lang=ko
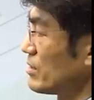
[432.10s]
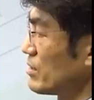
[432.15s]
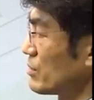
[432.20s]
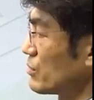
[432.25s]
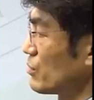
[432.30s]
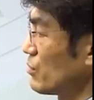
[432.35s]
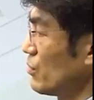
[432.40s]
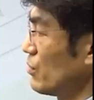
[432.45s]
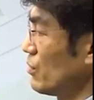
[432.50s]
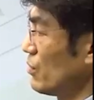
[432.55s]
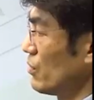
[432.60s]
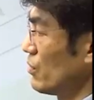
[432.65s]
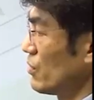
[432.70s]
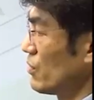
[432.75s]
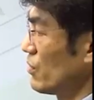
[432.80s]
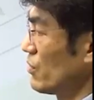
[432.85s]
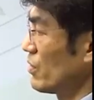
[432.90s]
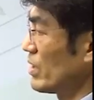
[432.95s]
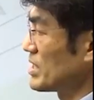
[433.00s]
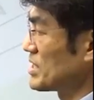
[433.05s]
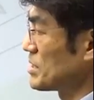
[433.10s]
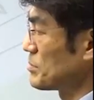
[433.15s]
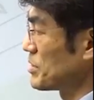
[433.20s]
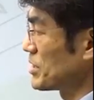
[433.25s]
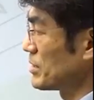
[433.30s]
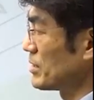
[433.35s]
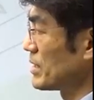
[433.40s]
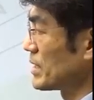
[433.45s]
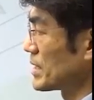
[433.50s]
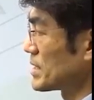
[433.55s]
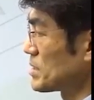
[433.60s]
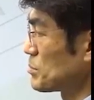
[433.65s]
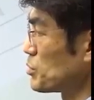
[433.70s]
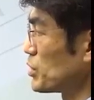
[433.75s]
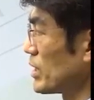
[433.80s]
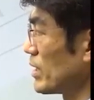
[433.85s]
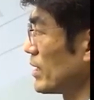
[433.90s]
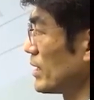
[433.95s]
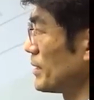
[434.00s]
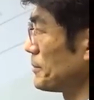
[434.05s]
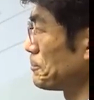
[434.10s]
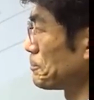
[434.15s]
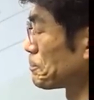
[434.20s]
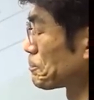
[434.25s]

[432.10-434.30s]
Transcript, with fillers: 정도 어, 아시면 되겠습니다.